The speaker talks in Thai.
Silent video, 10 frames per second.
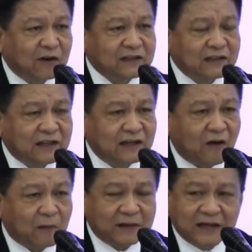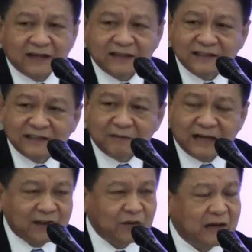call center หลอกประเทศอื่นจะมา
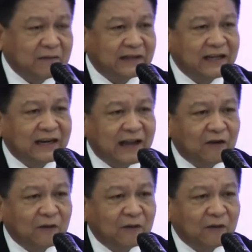นั่งอยู่ในประเทศเรา